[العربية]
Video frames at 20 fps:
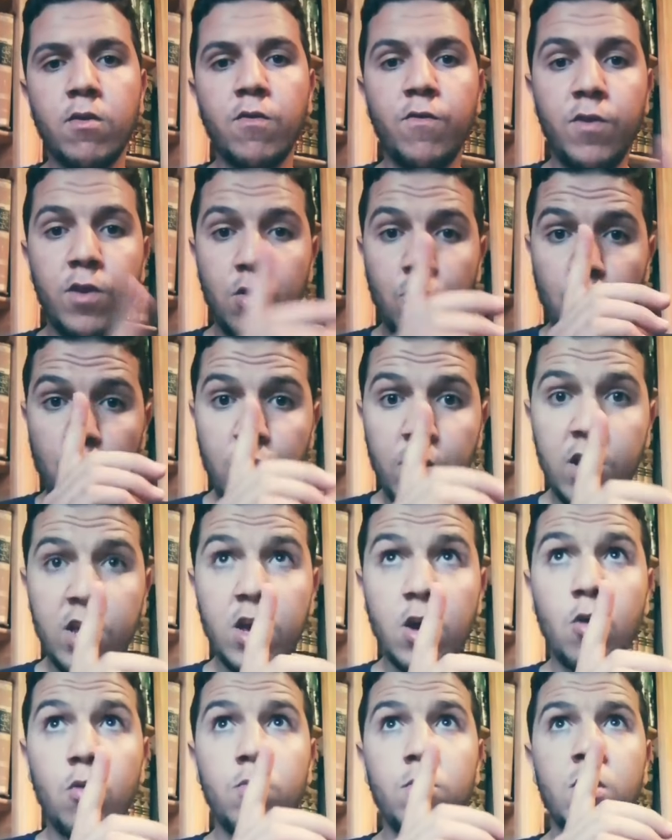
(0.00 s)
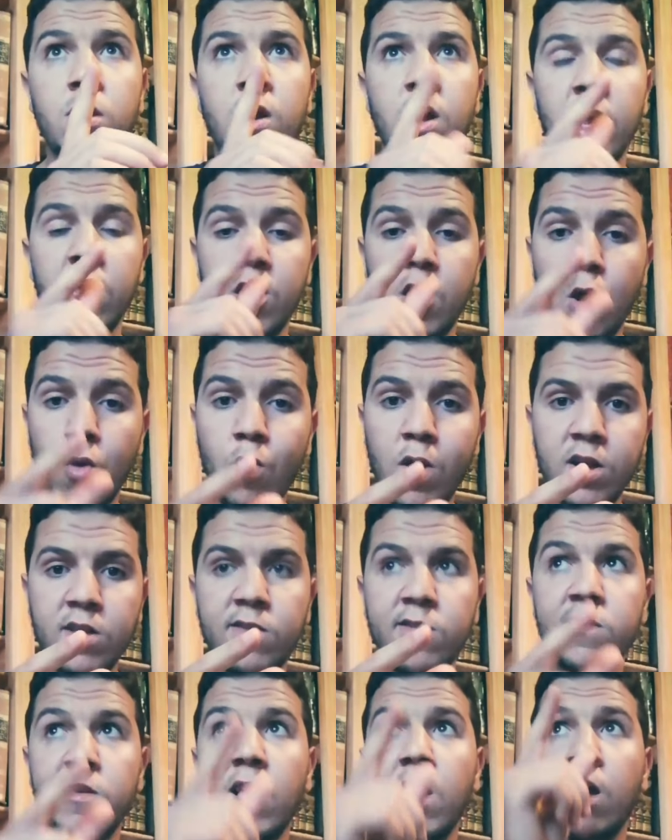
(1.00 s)
في كل يوم عندها واحد
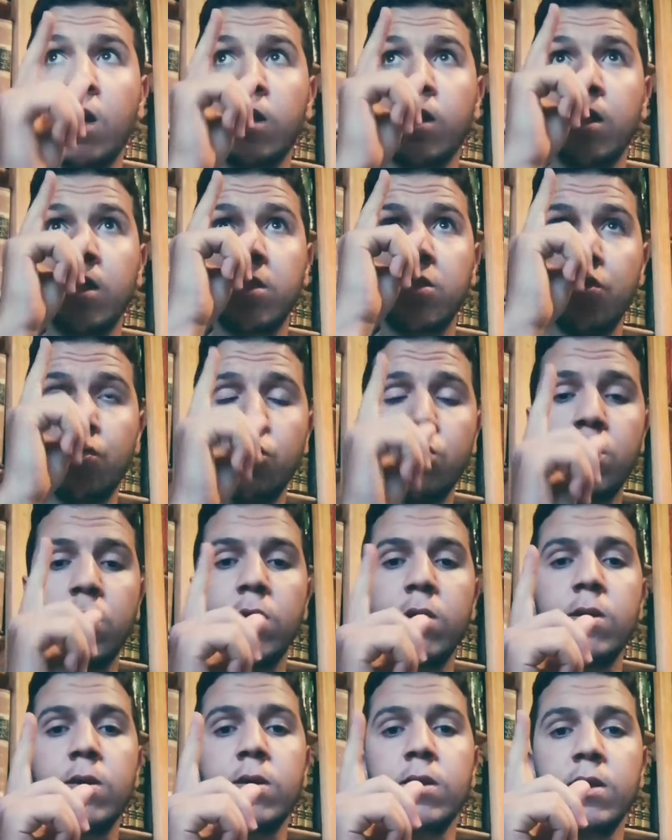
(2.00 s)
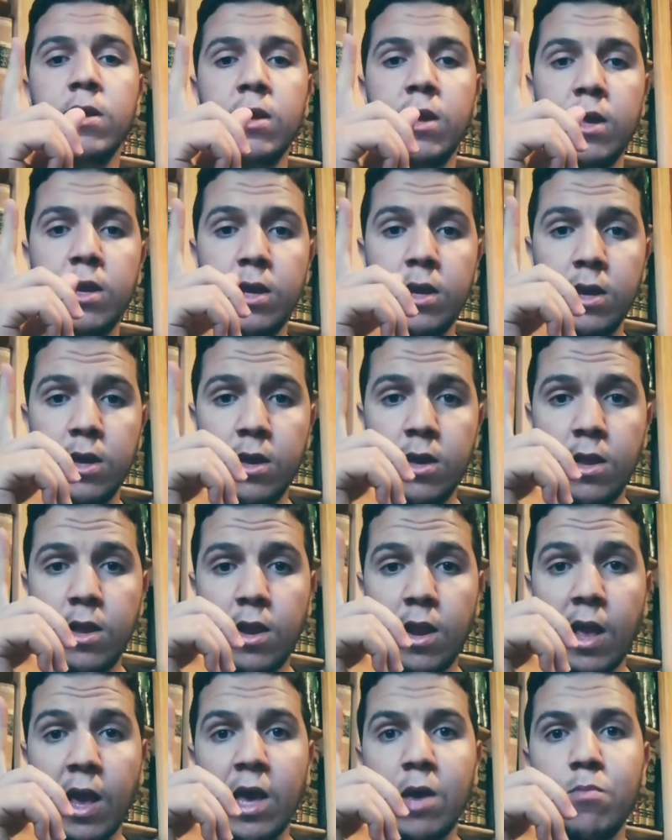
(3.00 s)
الساعه كتنوض يعني
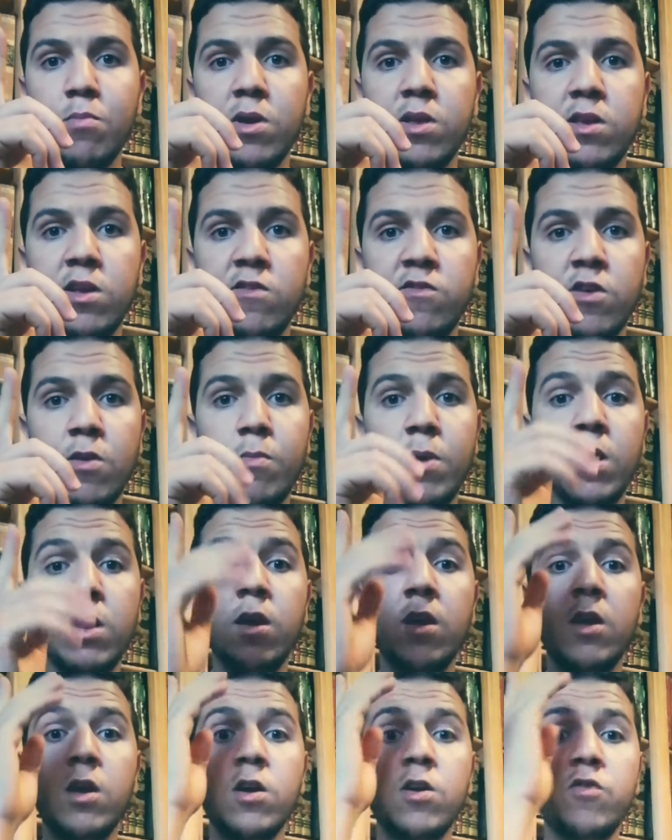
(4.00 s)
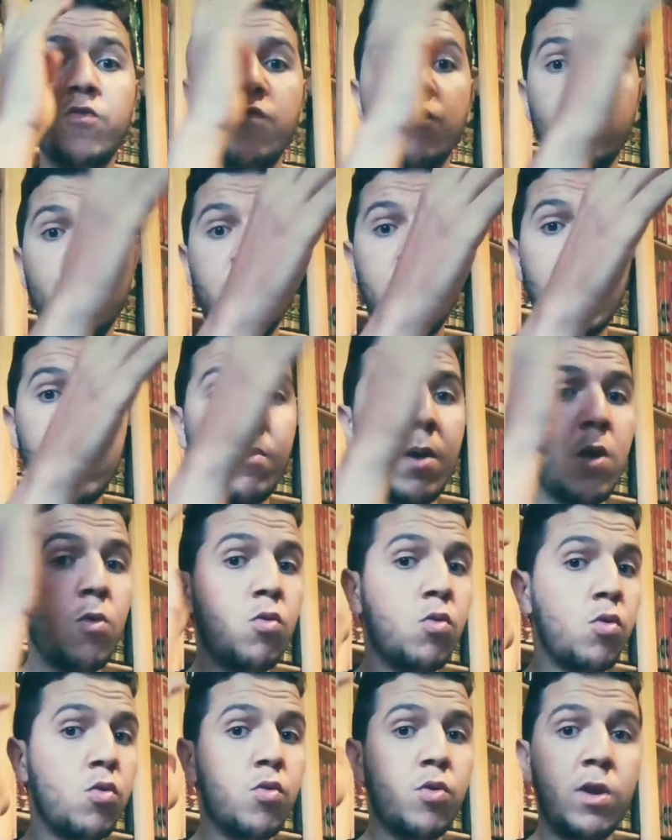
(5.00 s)
القمه ديال الجبل كتشوف قدامها
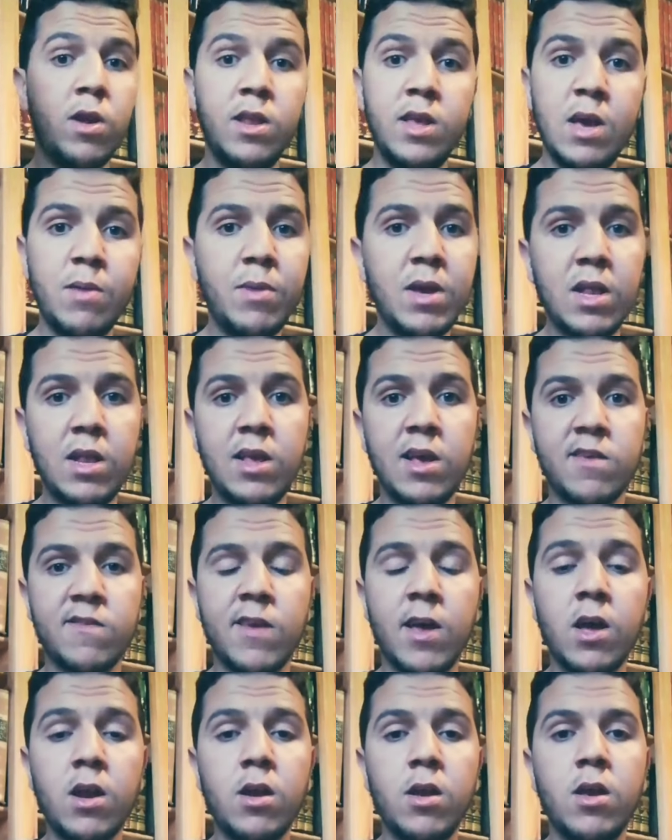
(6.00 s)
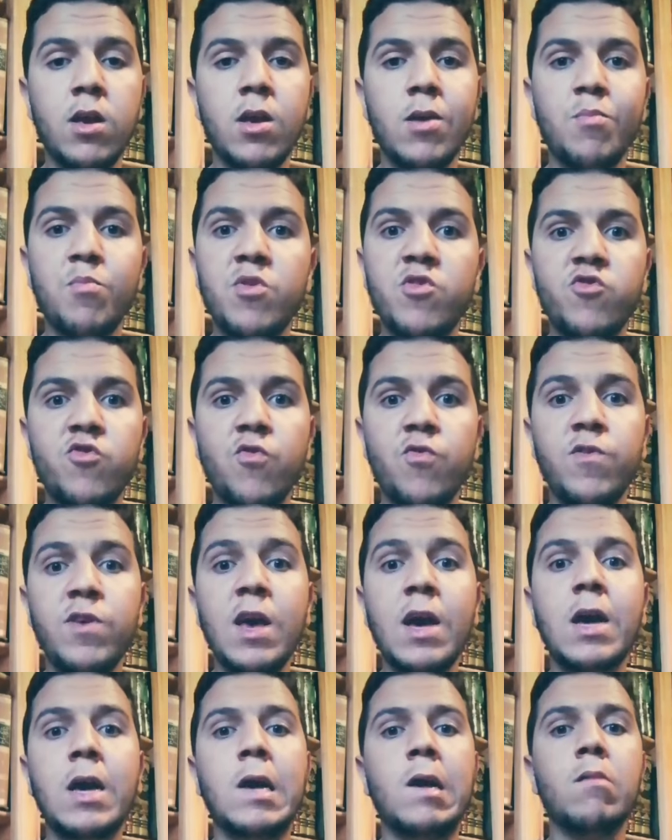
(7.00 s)
واللور اليمين اليسار باش تشوف
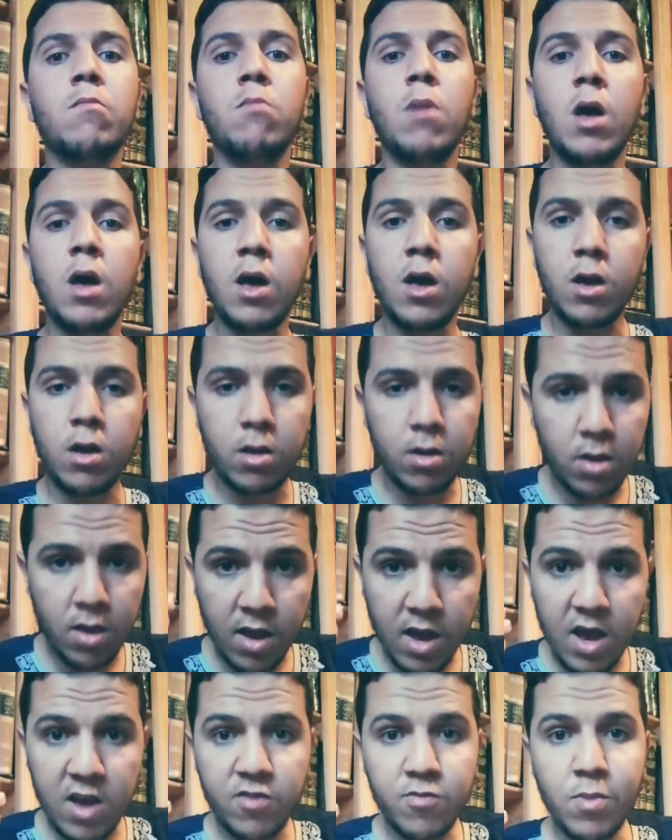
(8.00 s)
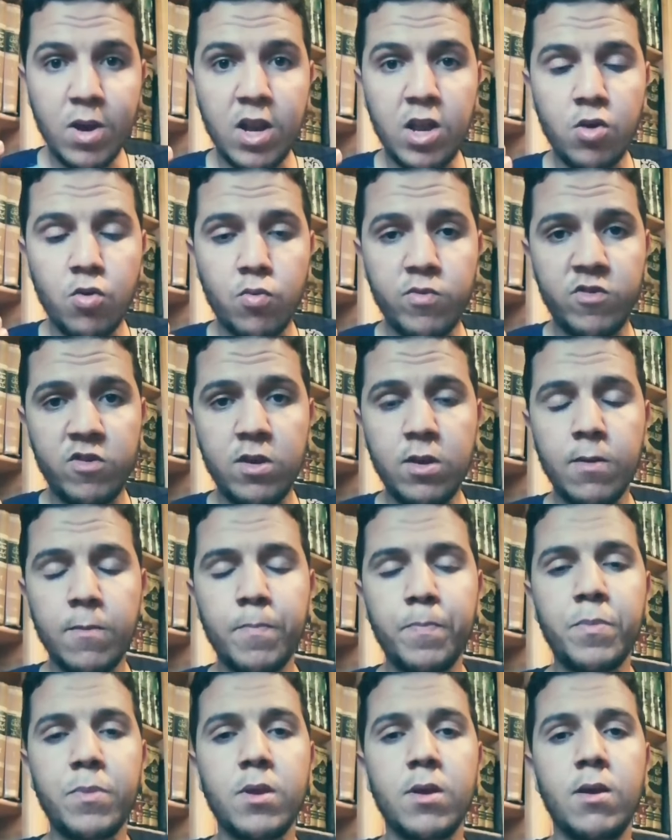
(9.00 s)
ياك ما هاجم عليهم شي
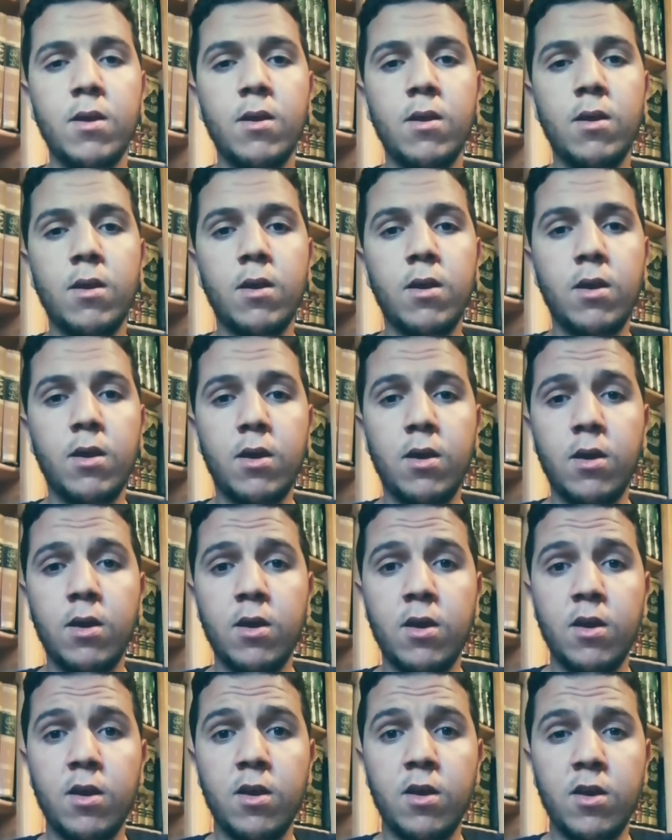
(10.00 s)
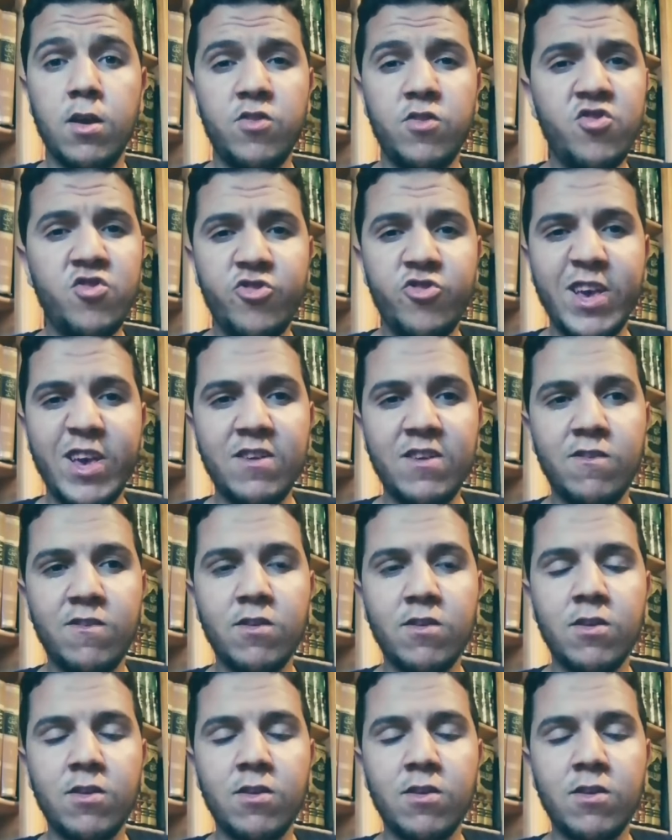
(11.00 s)
آه شي جيش